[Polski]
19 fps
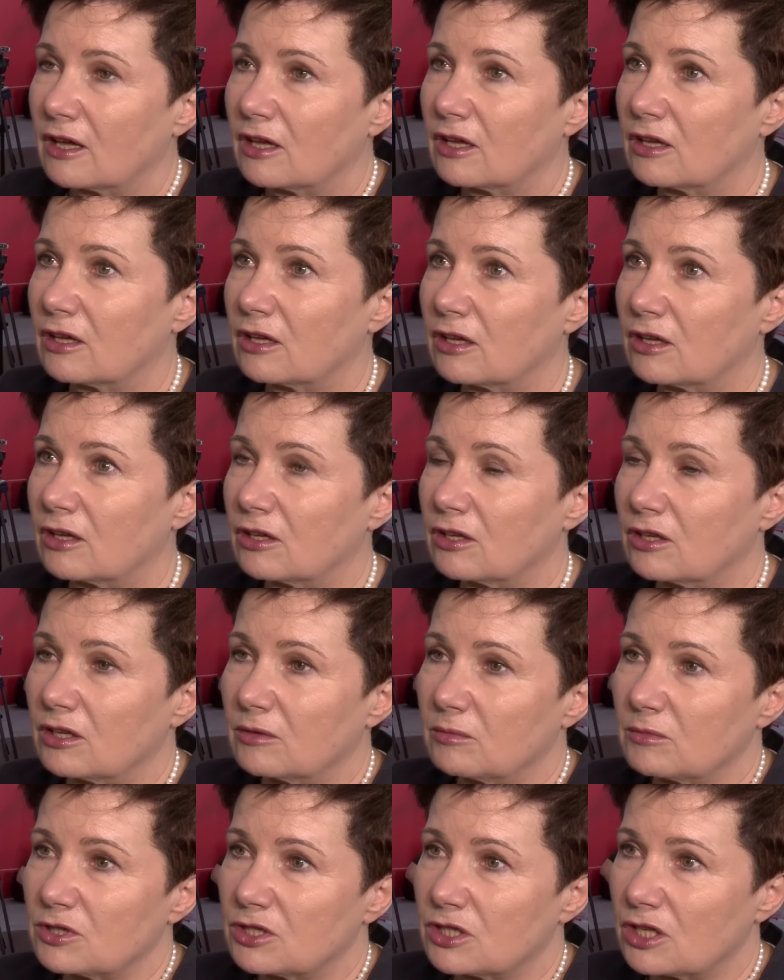E,
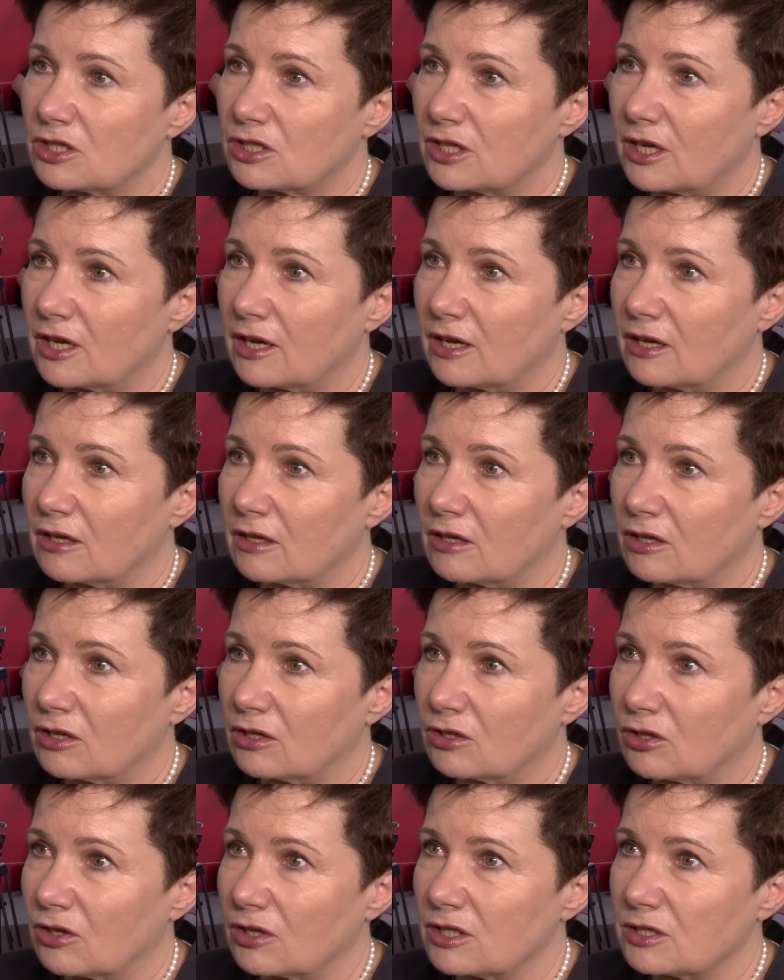I myślę, że
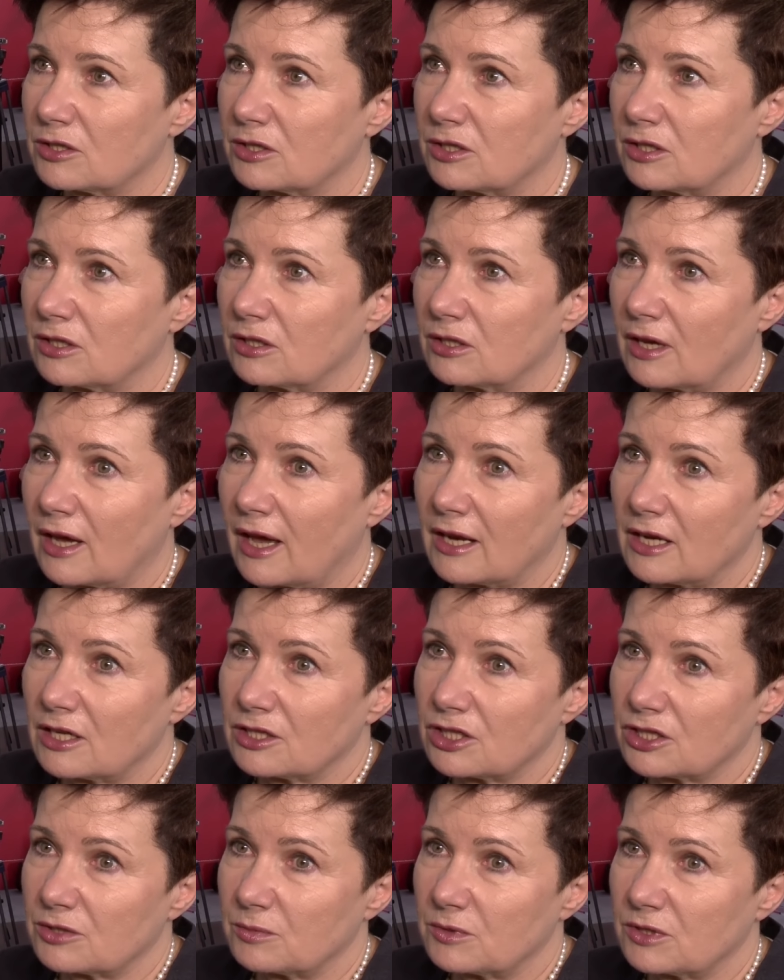to jest, ale
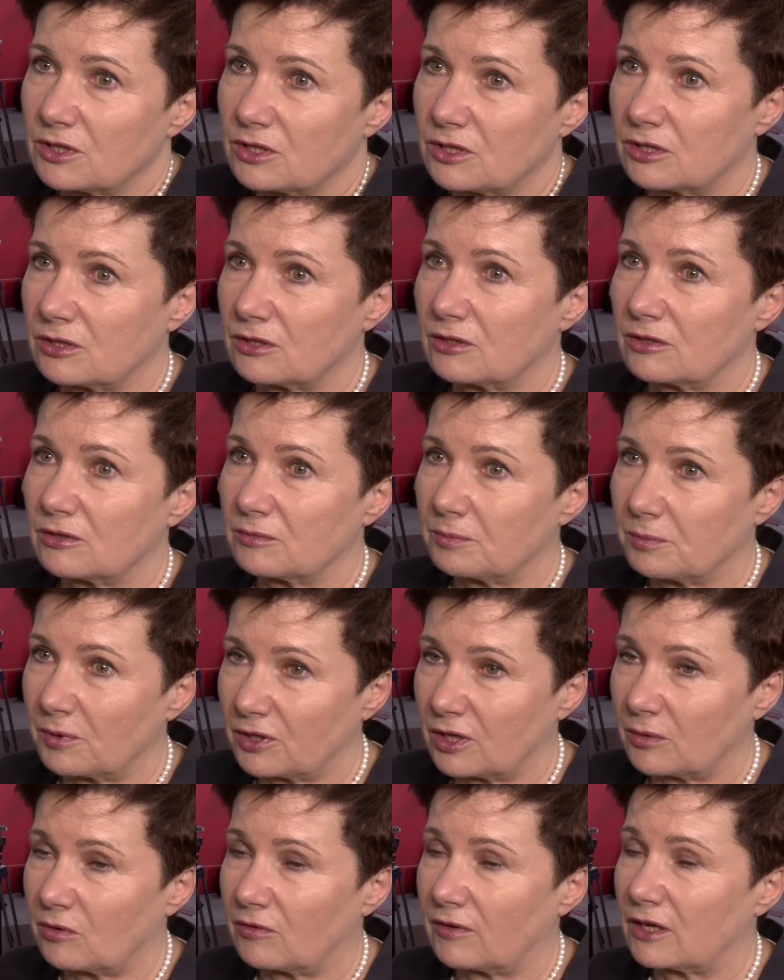żeśmy
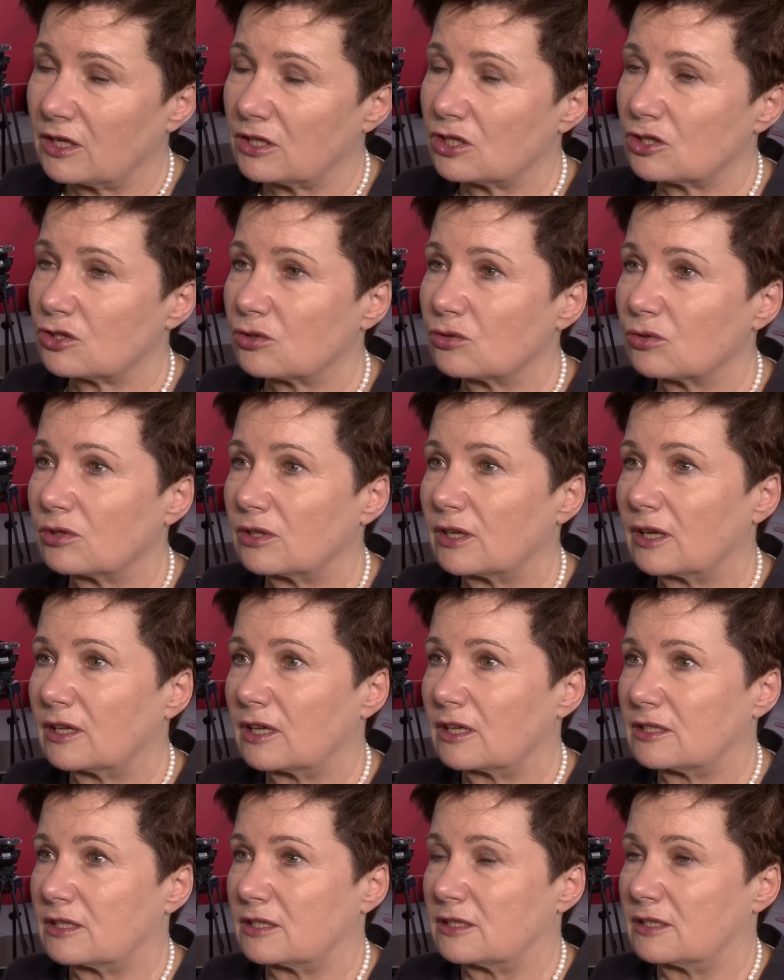podejmowali też trudne
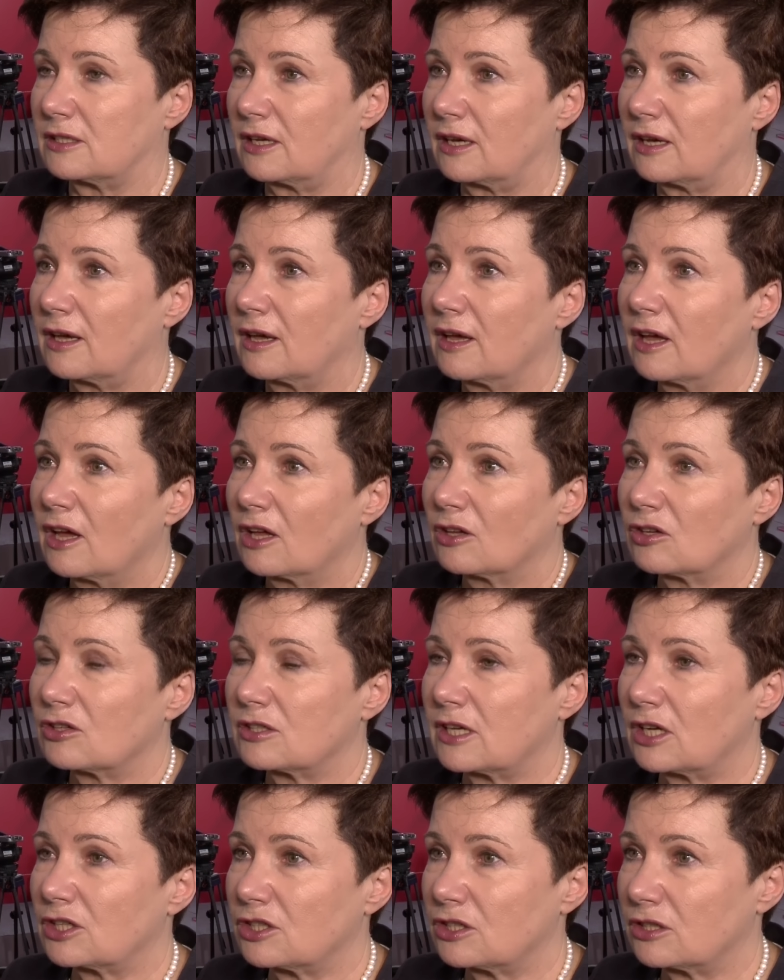decyzje, to
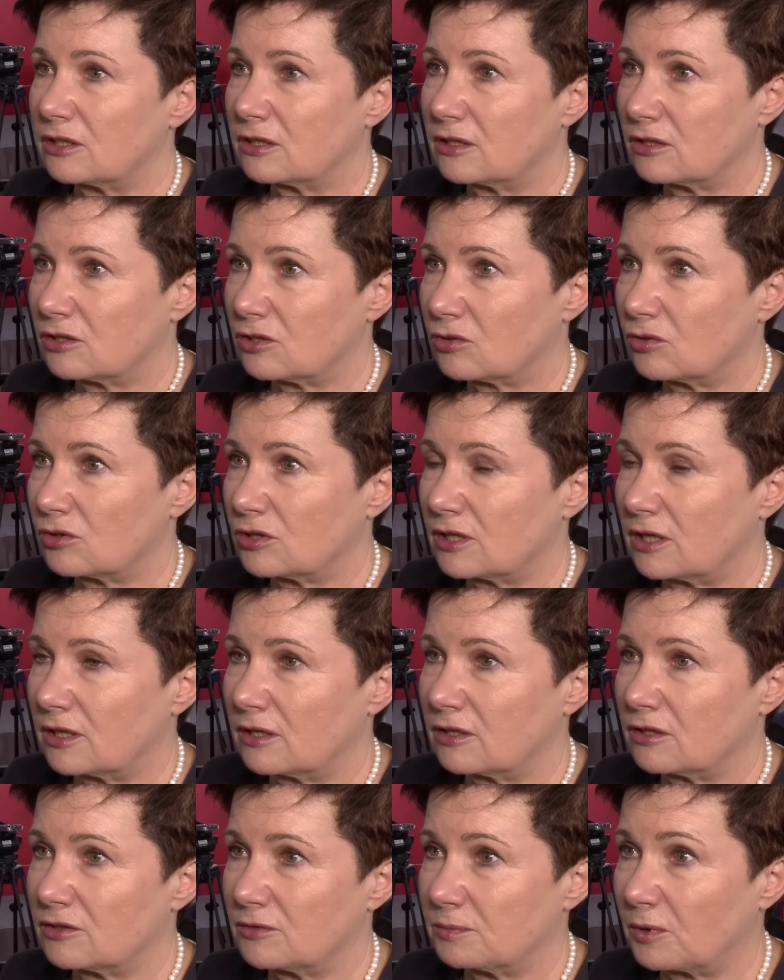znaczy
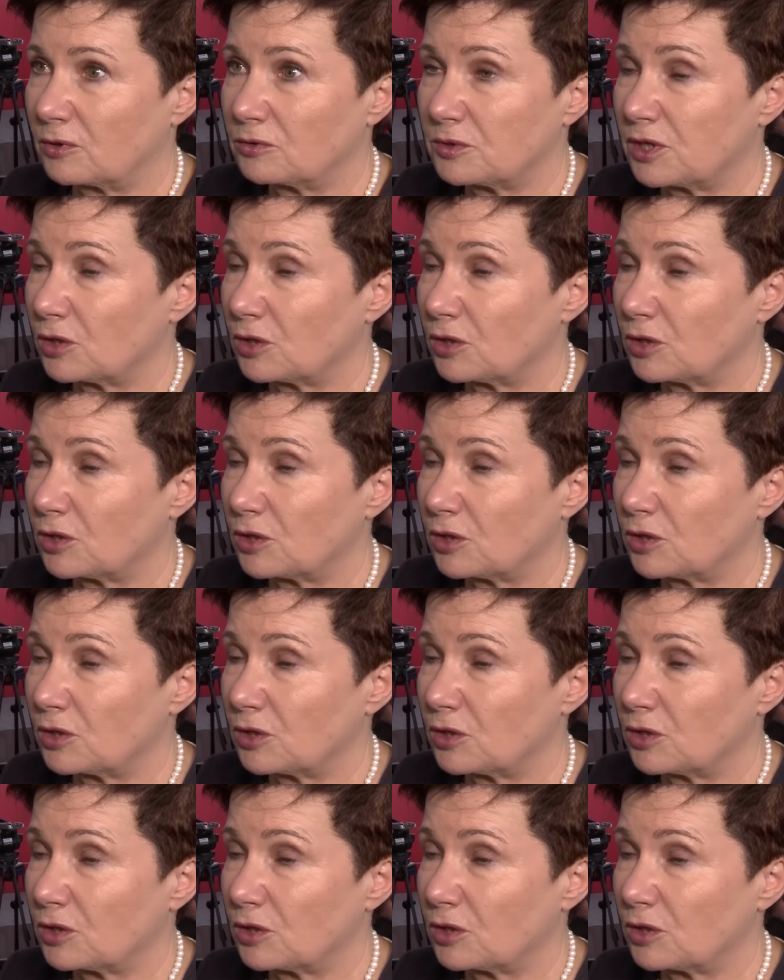pod